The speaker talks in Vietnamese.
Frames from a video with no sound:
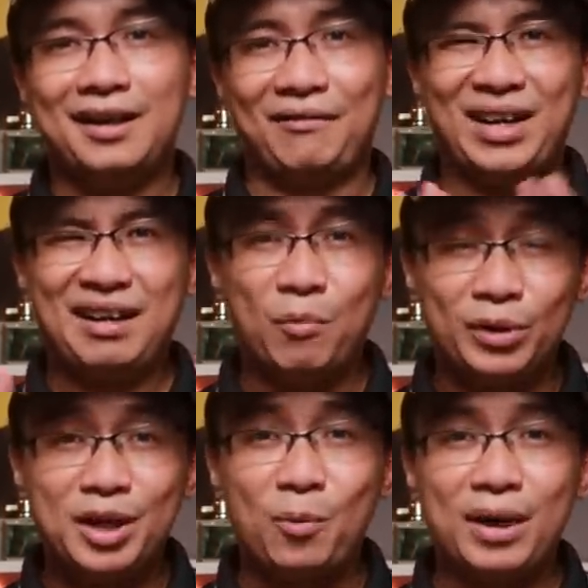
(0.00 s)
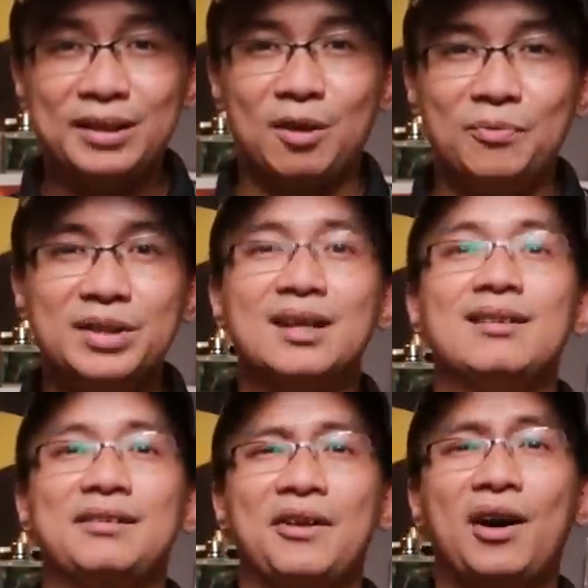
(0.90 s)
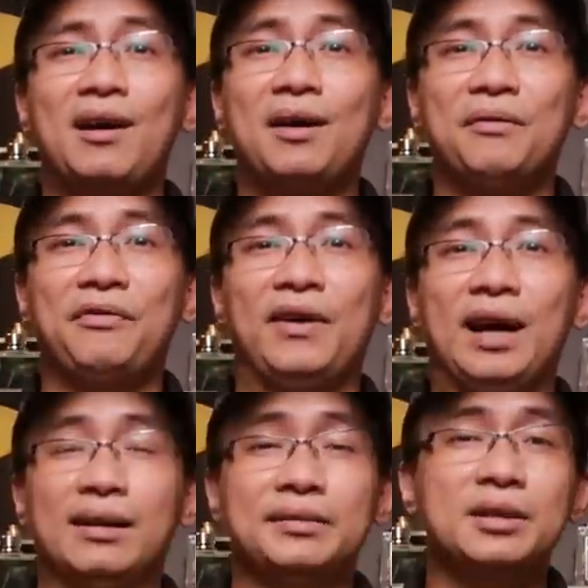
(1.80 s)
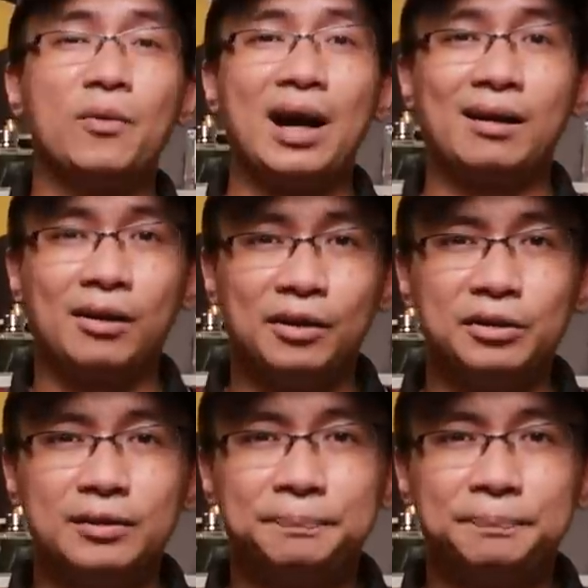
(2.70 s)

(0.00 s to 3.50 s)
và một điều quan trọng nữa đó không phải là nước hoa clone